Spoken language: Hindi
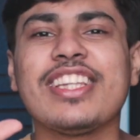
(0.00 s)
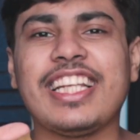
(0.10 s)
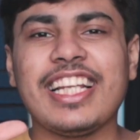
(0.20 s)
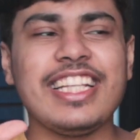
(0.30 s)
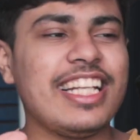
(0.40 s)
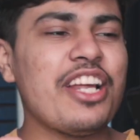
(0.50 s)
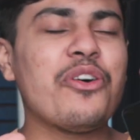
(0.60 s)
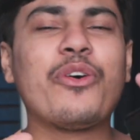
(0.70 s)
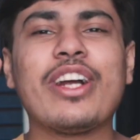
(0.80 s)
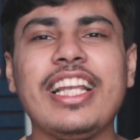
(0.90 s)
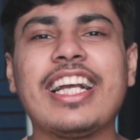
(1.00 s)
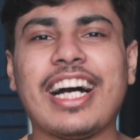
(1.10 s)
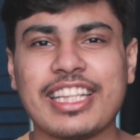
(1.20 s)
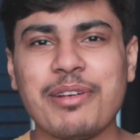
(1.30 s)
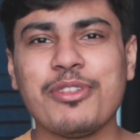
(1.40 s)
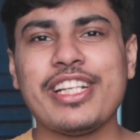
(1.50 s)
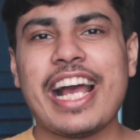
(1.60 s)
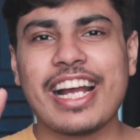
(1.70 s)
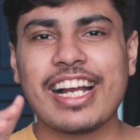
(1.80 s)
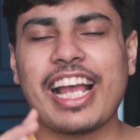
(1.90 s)
तो धीरे धीरे उंगली खत्म हो
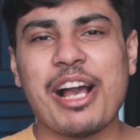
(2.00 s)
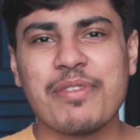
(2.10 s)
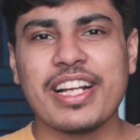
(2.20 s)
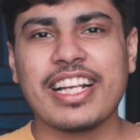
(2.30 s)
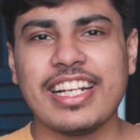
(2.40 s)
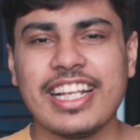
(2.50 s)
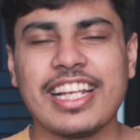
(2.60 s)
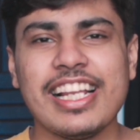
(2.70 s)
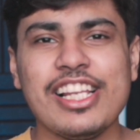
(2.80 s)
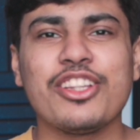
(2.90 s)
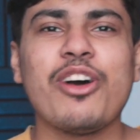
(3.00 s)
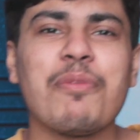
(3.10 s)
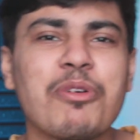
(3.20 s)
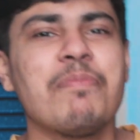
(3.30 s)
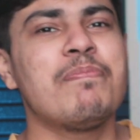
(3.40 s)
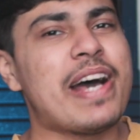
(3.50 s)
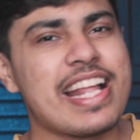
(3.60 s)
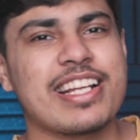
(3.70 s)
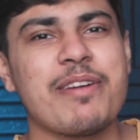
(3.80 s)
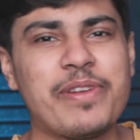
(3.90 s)
जाएगा कैमरा गिनने के लिए तो आपको
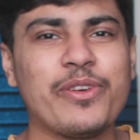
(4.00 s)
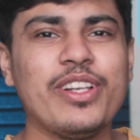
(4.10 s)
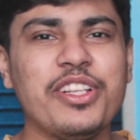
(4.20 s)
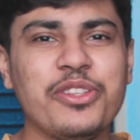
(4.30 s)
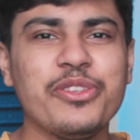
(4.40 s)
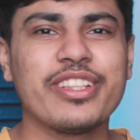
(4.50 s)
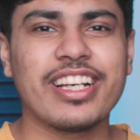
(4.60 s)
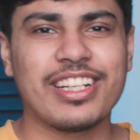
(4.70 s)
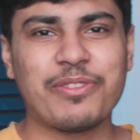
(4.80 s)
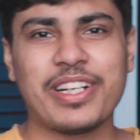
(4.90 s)
पैर का भी उंगली यूज करना